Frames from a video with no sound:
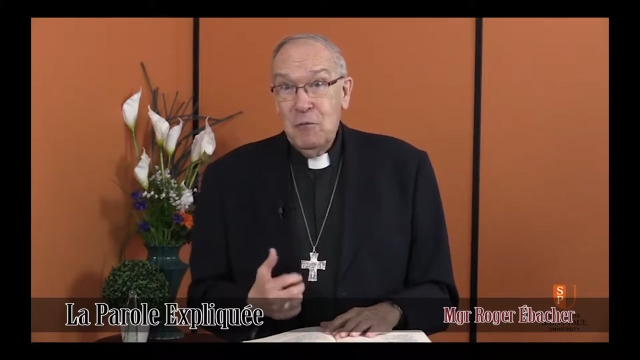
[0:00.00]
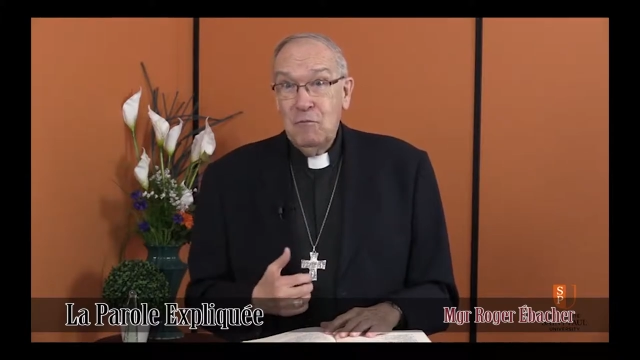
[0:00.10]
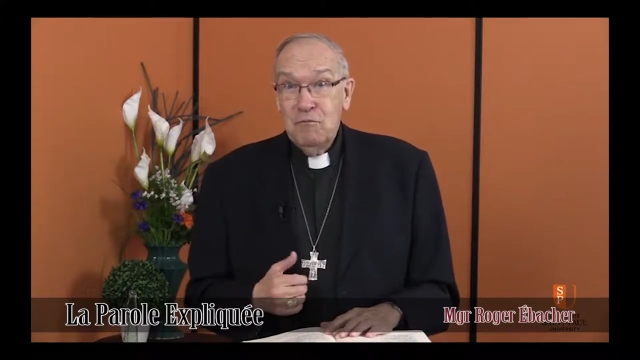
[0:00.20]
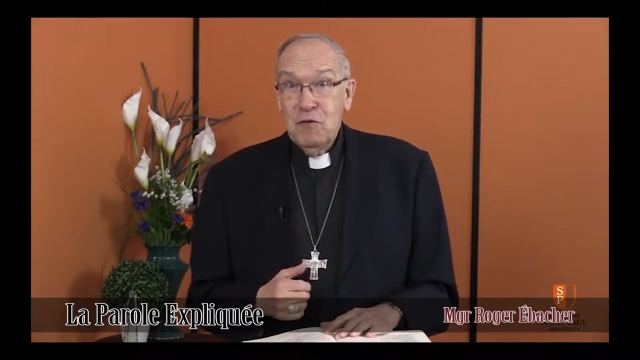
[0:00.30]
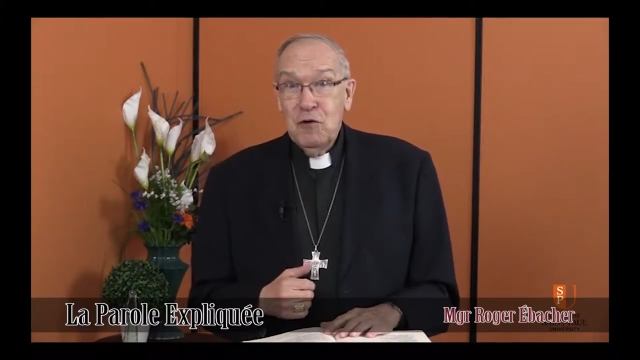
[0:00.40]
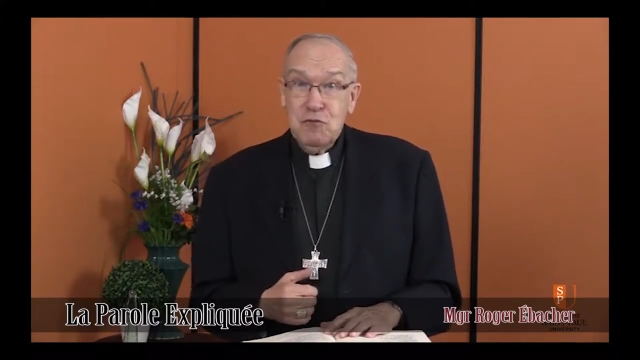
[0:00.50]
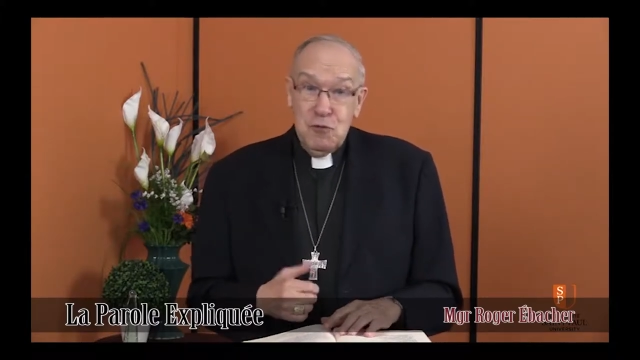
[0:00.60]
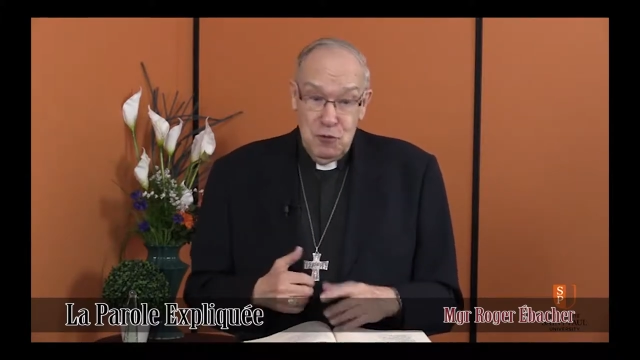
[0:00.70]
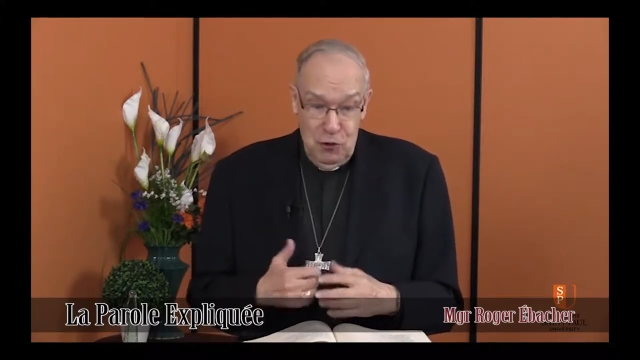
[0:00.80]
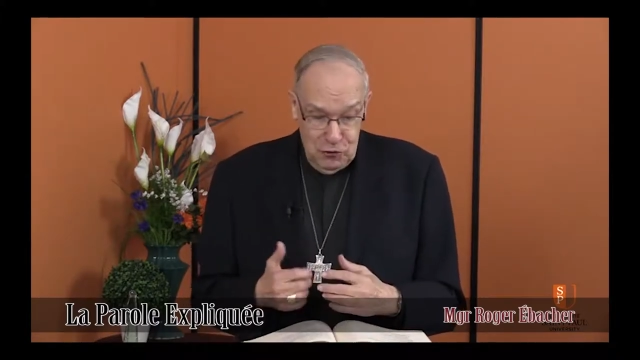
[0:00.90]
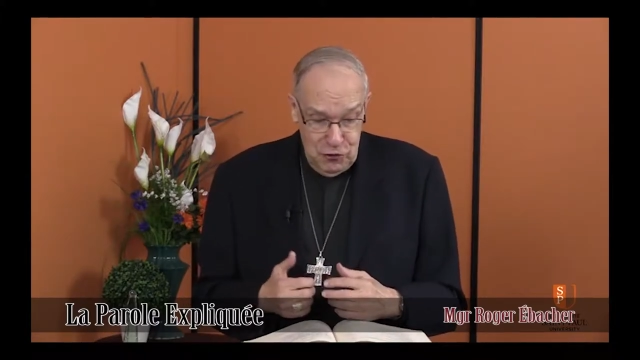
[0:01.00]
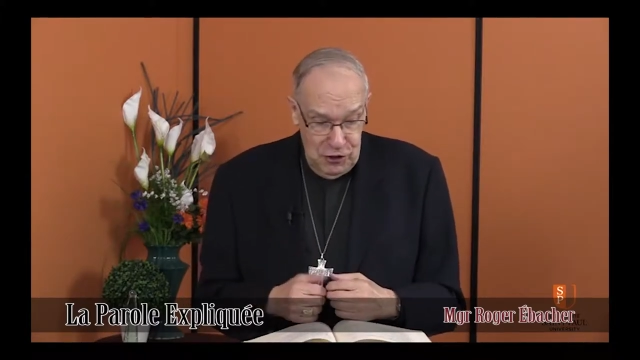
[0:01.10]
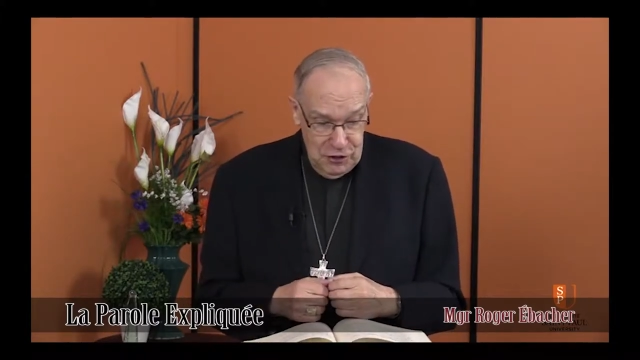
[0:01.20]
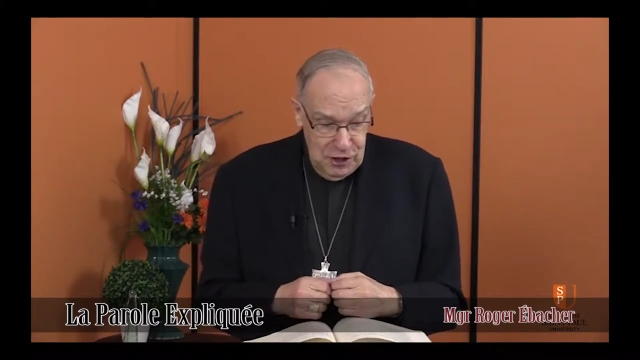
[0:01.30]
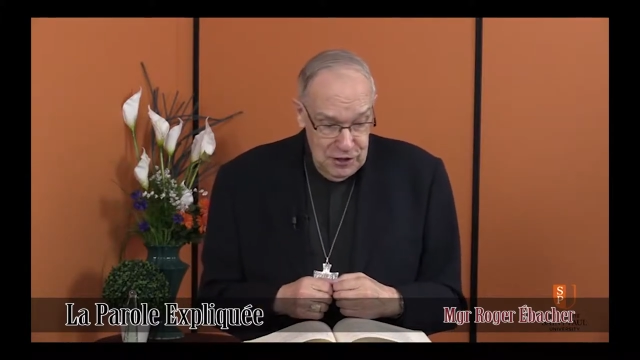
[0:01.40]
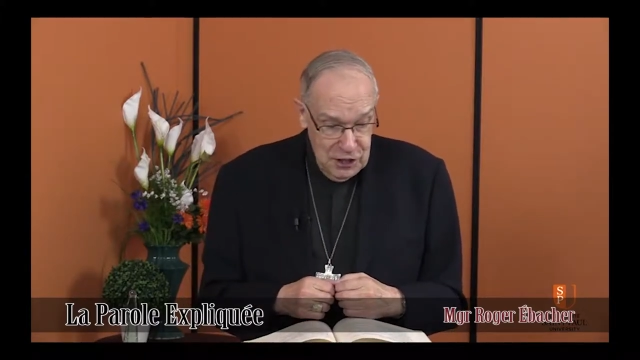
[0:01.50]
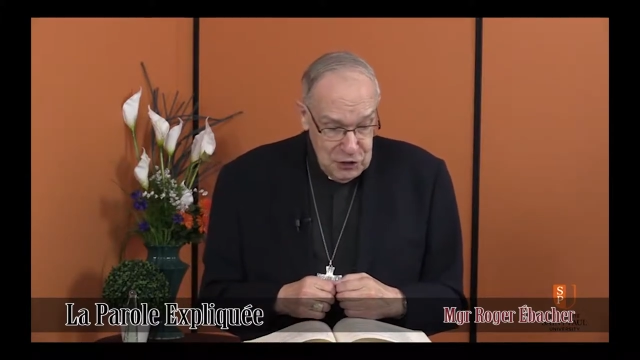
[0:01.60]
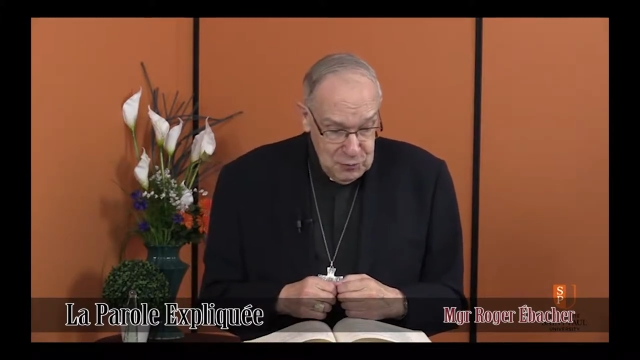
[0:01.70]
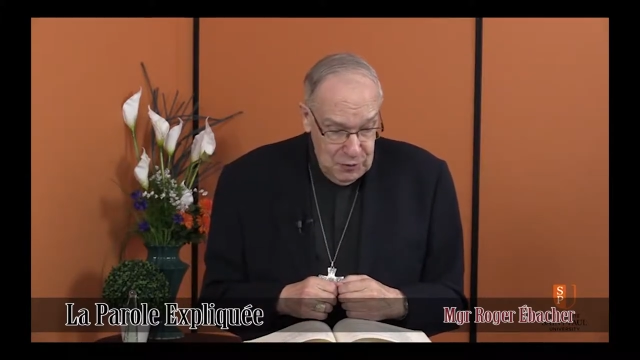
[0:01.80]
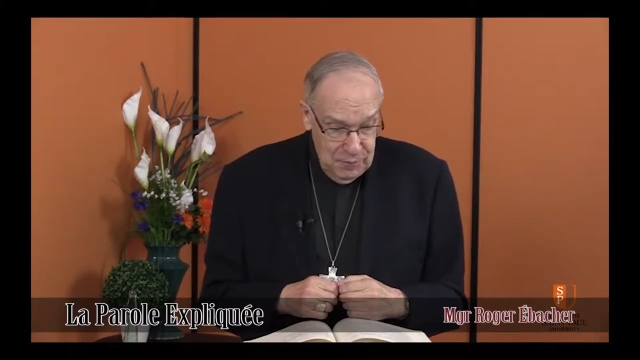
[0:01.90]
Bon, un petit peu d'orgueil, hein,
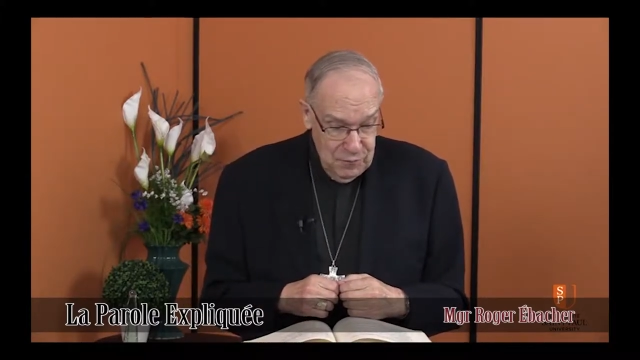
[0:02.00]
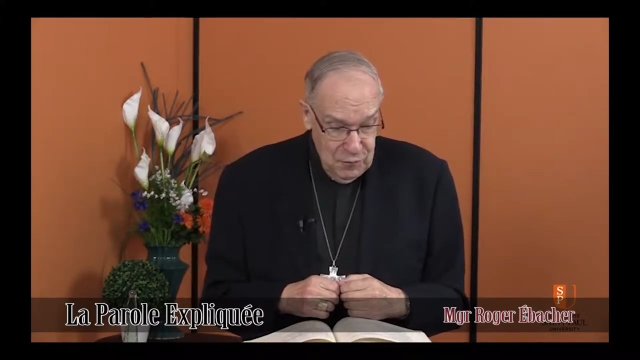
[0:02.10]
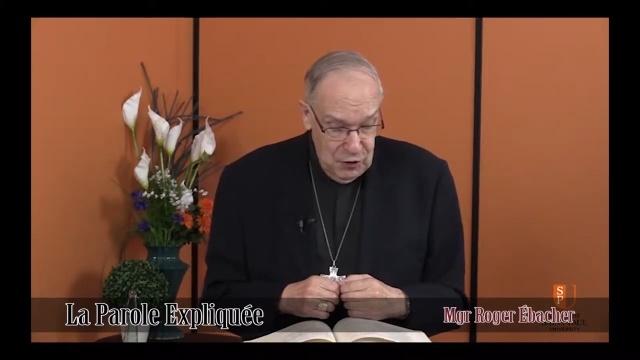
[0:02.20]
n'est-ce pas?